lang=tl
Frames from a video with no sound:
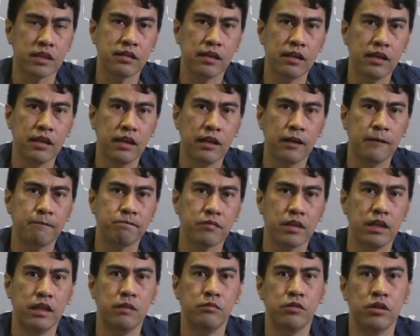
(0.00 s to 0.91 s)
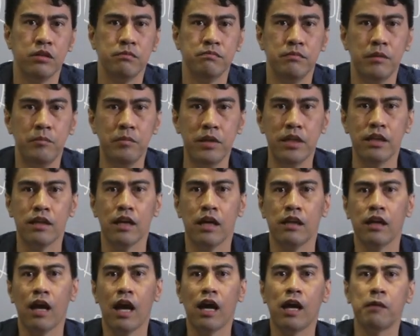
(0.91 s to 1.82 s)
kasi, alam mo
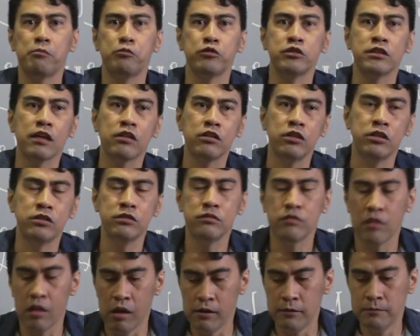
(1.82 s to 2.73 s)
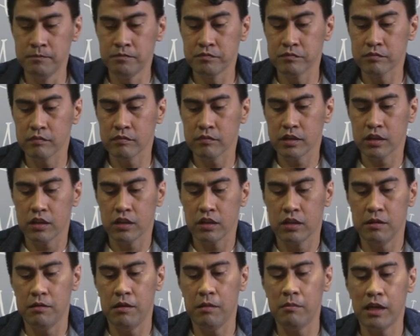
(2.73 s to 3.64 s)
bibira nakakapunta doon.
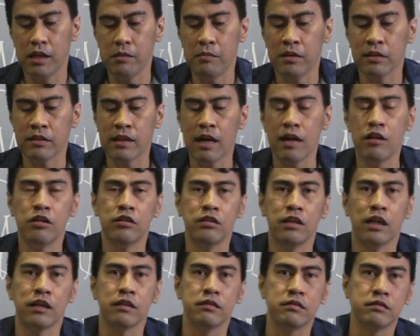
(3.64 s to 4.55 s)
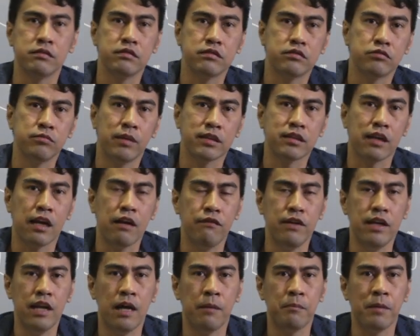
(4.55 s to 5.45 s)
Yung mga ibang tao na
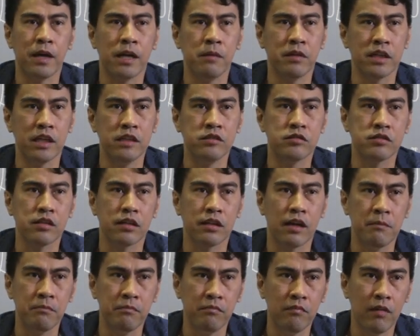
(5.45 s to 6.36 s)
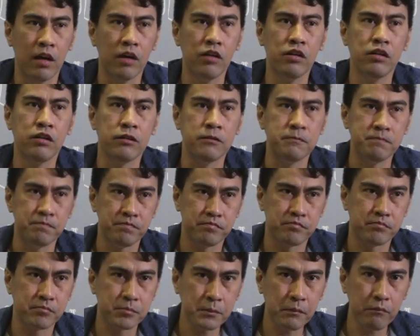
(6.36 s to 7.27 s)
nag-travel lang para mag-Instagram. Ako,
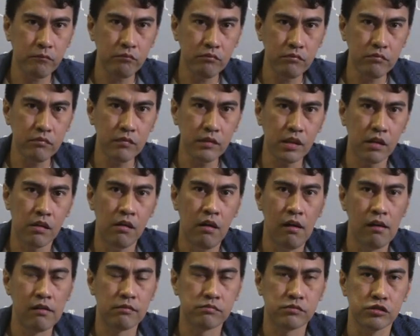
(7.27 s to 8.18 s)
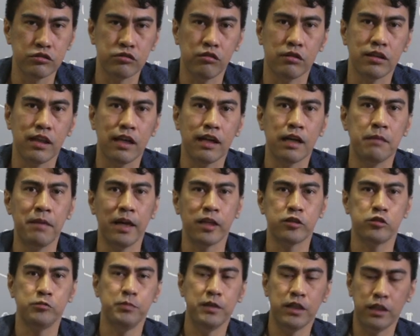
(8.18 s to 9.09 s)
gusto ko talaga
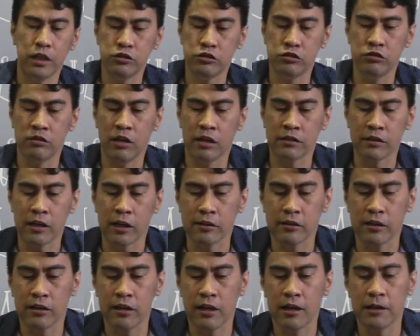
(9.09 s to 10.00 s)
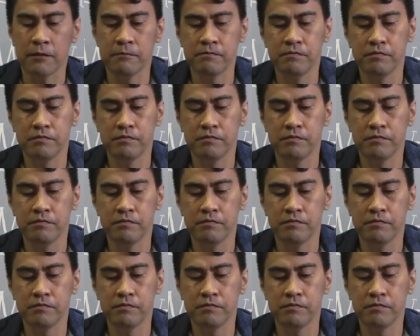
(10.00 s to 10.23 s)
ma-experience yung Antarctica.